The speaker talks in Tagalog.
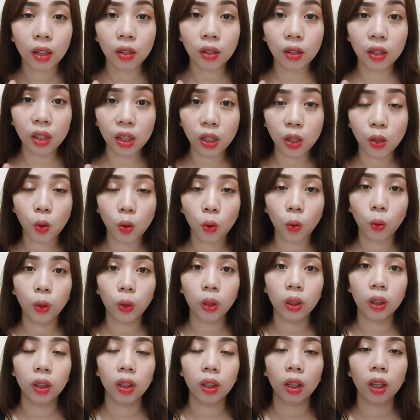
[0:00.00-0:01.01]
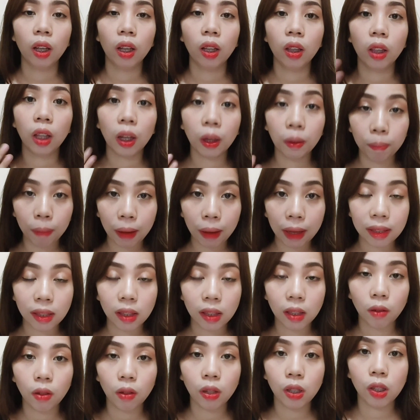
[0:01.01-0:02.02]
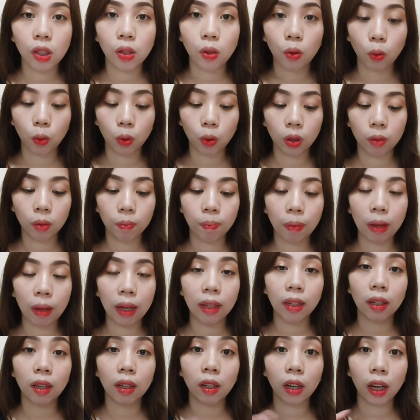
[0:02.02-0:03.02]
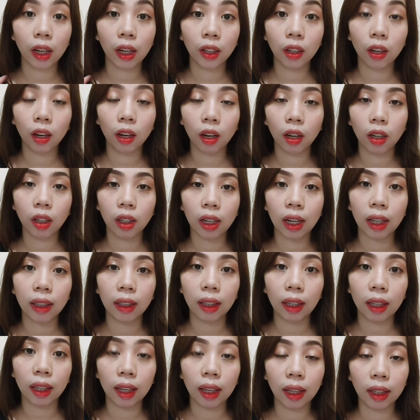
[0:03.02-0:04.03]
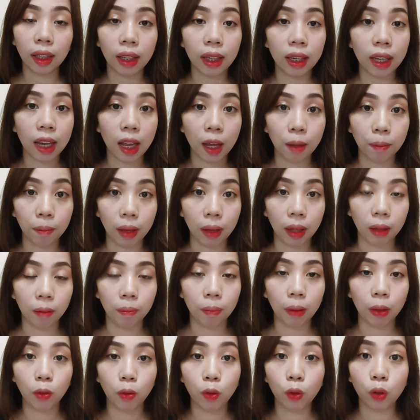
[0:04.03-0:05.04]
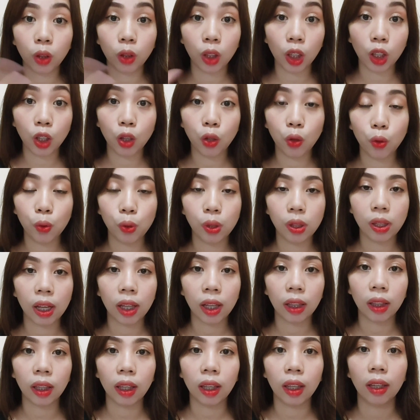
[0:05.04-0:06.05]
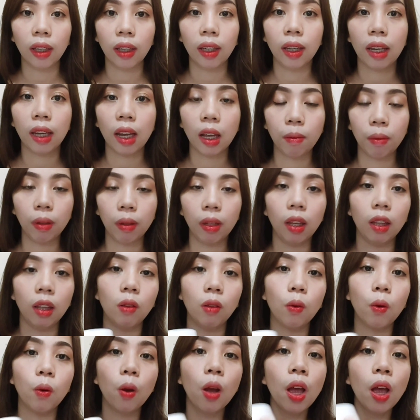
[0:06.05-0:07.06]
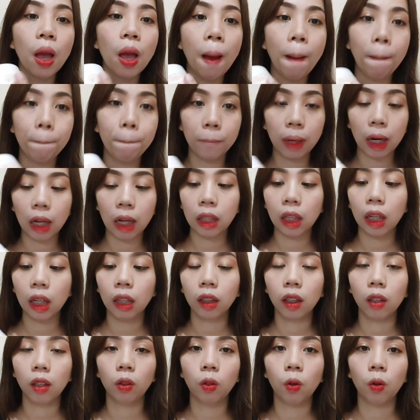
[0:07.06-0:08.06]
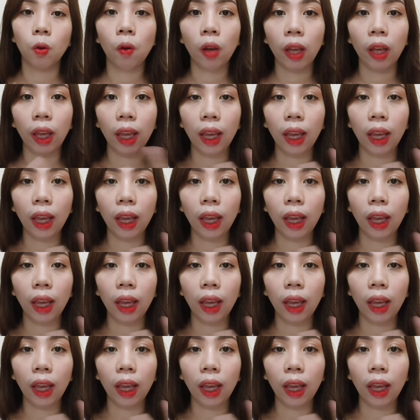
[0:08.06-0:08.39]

result ng best result pag regular natin na ginamit, pag continuous natin na ginamit itong product na to.